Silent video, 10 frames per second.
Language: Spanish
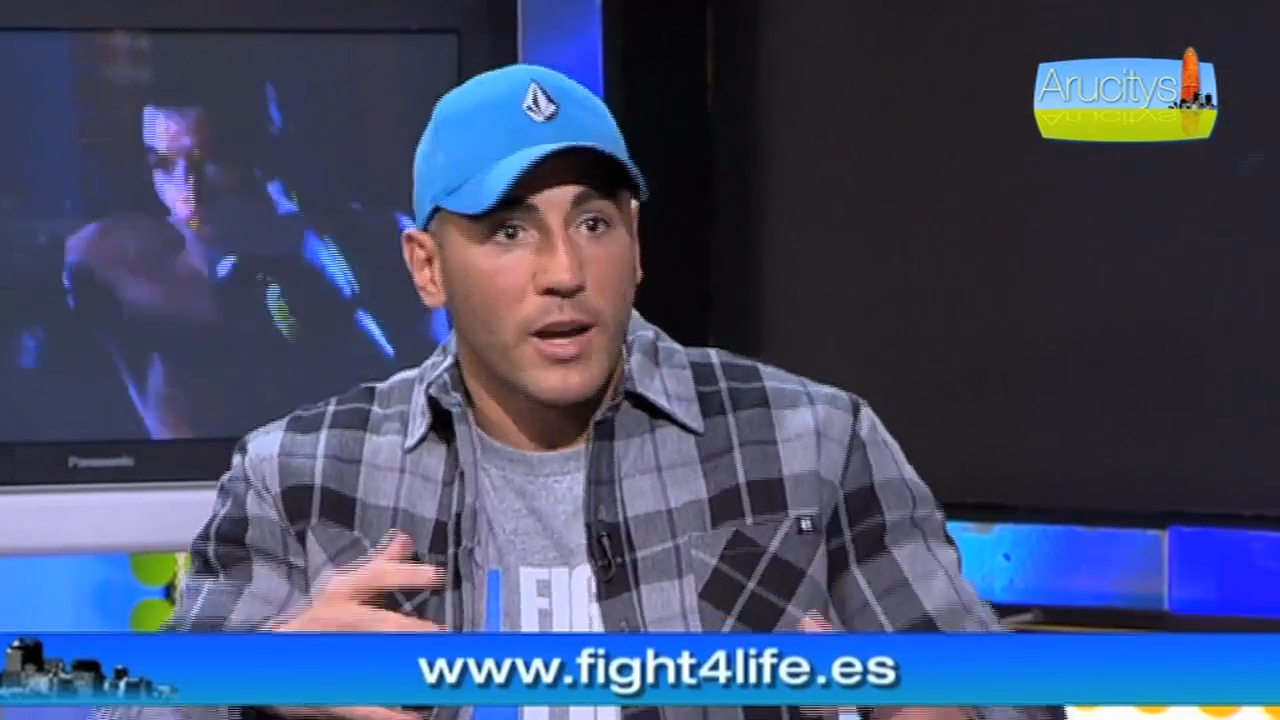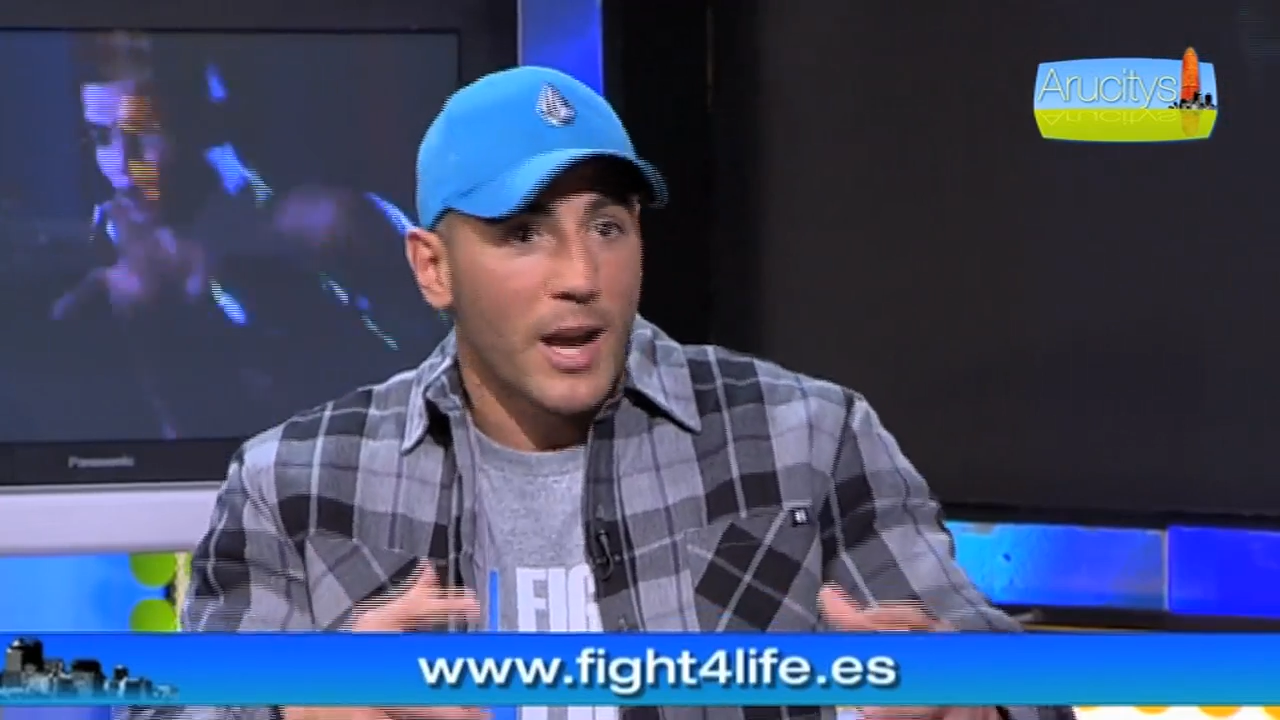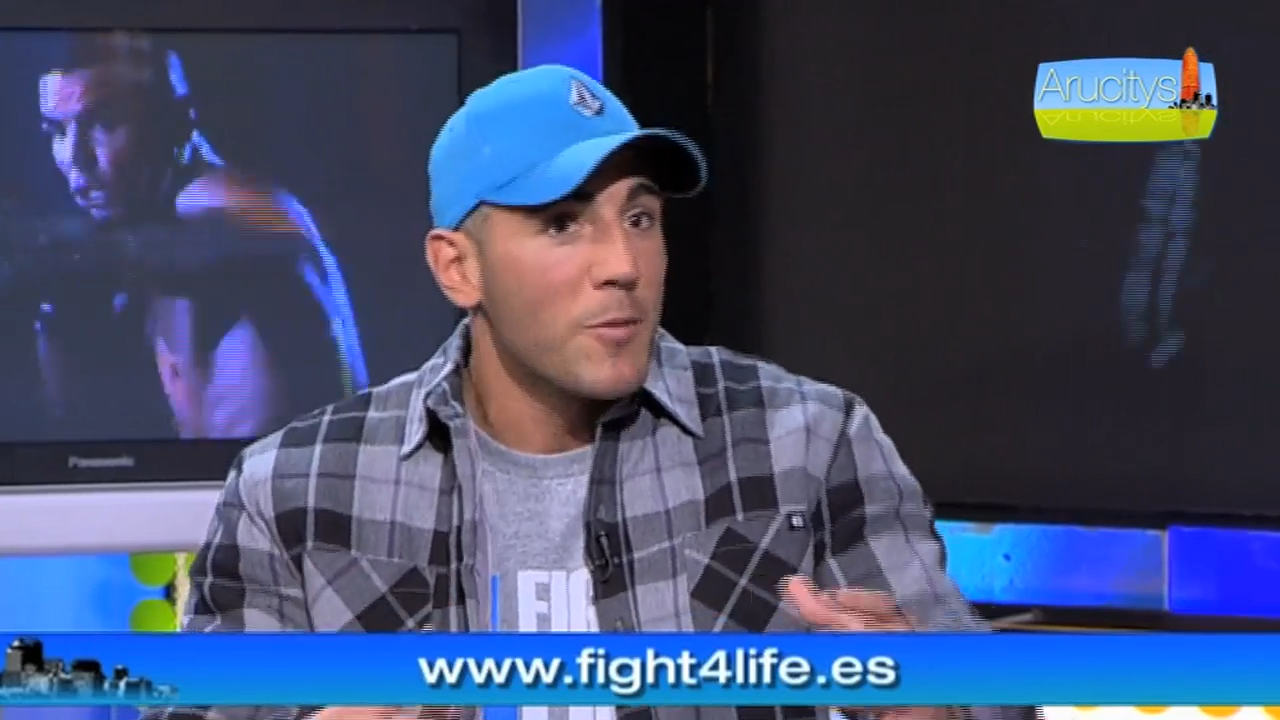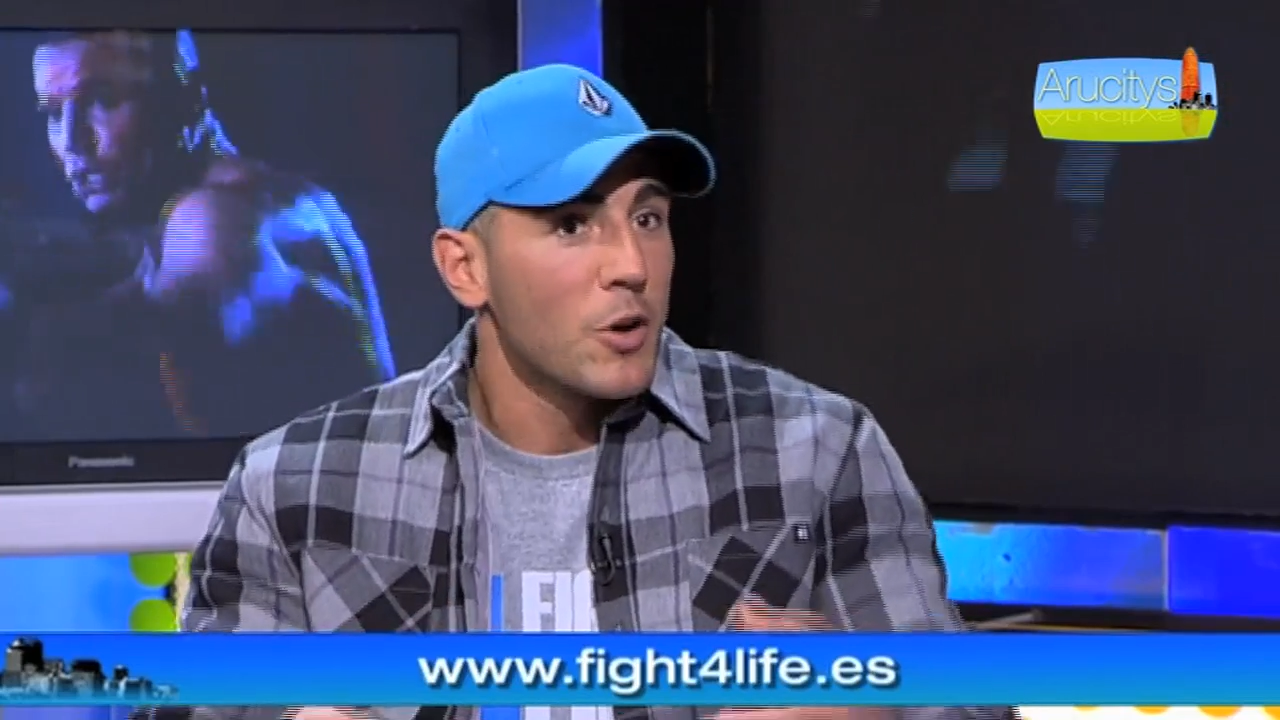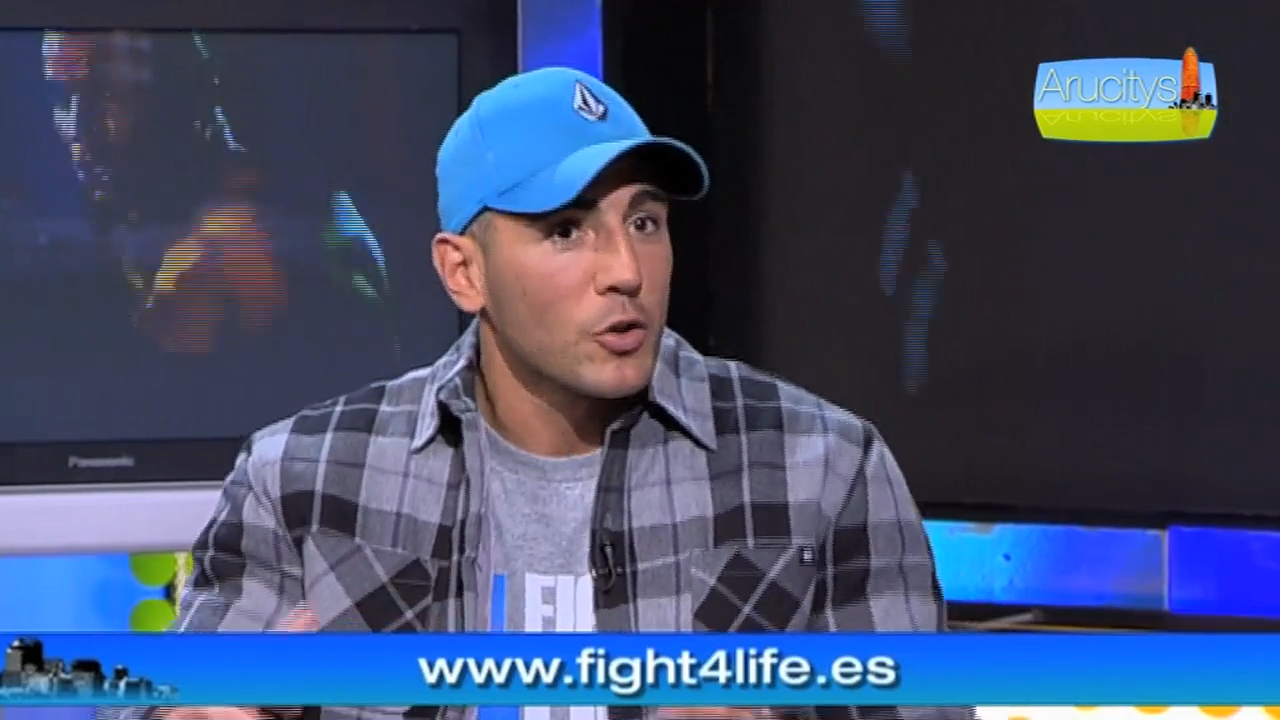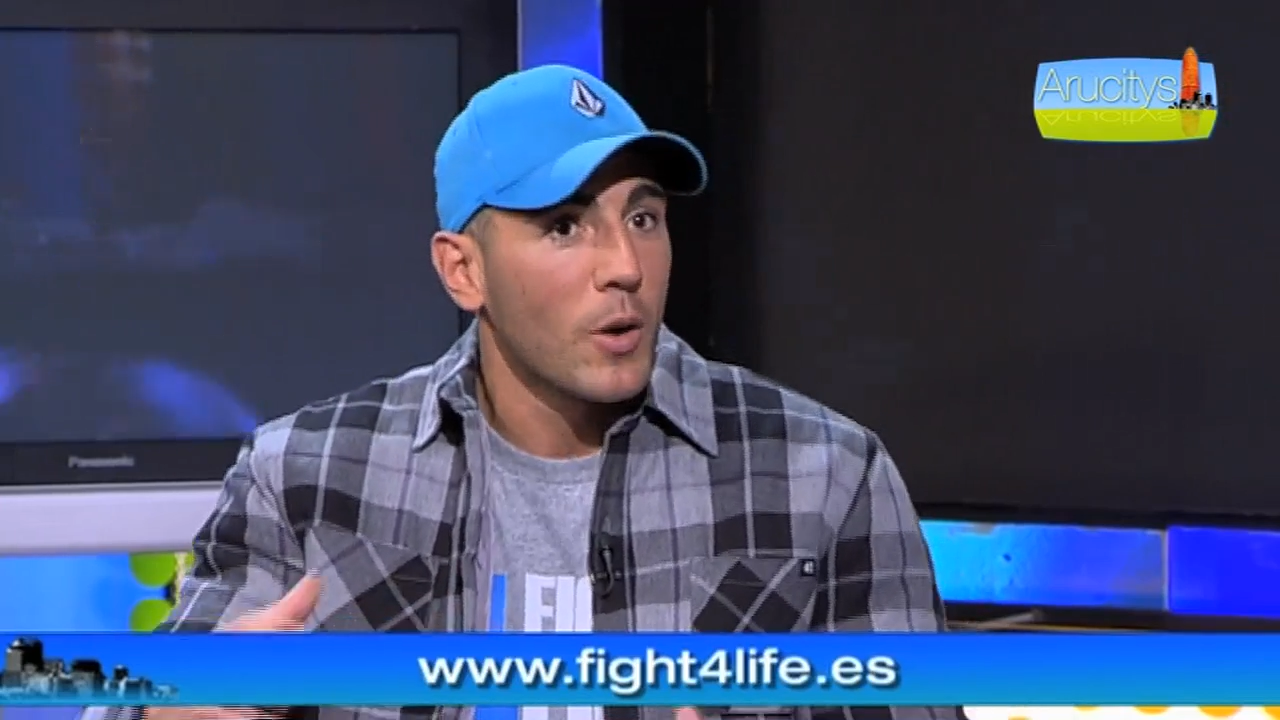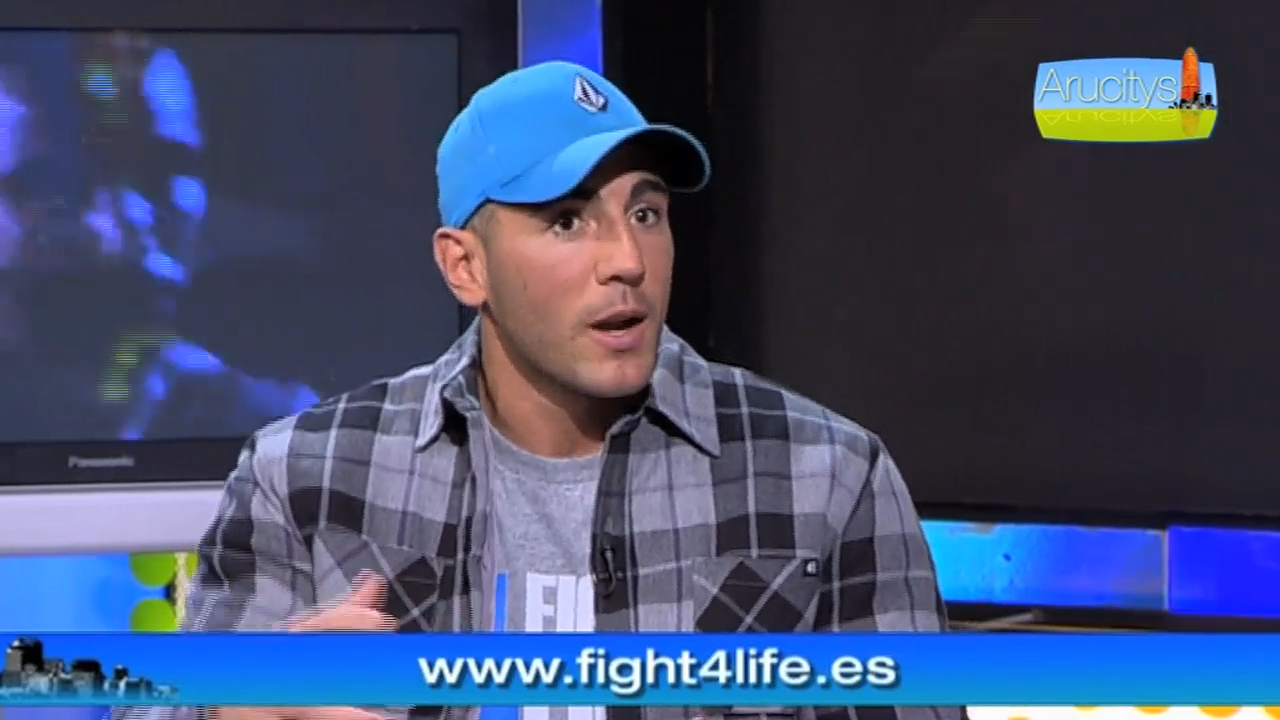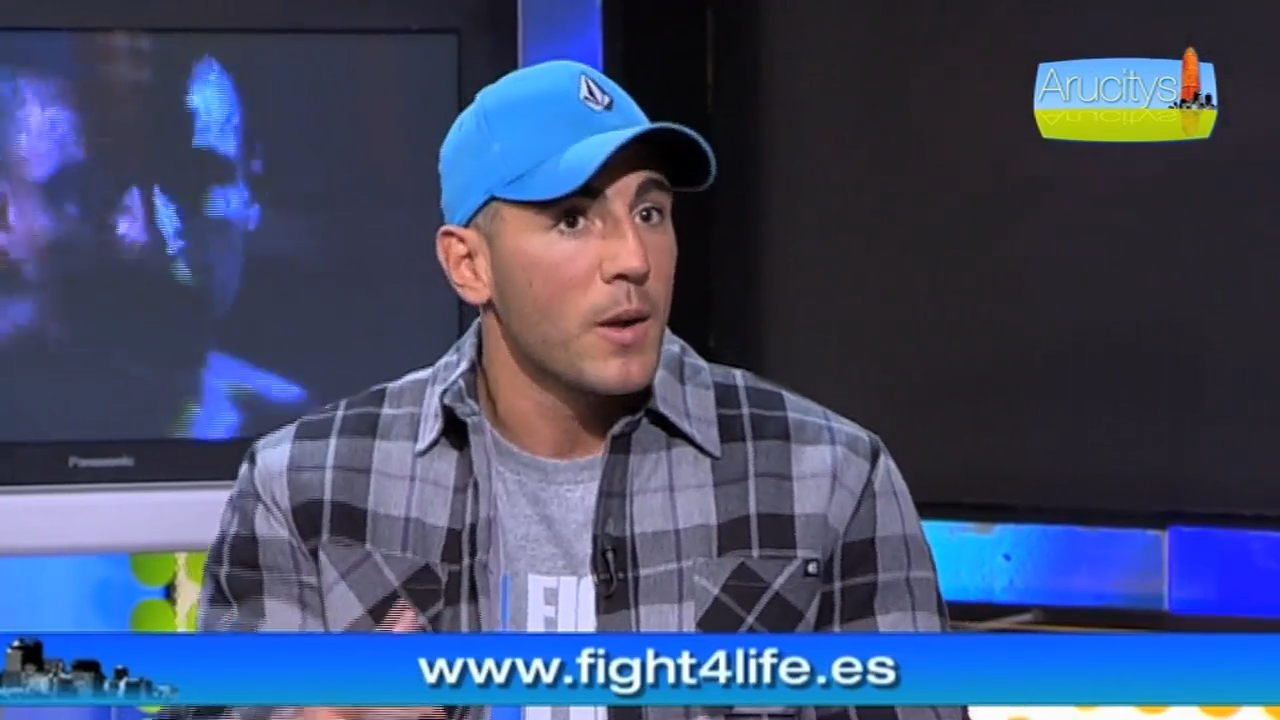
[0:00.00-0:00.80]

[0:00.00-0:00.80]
gremios con el que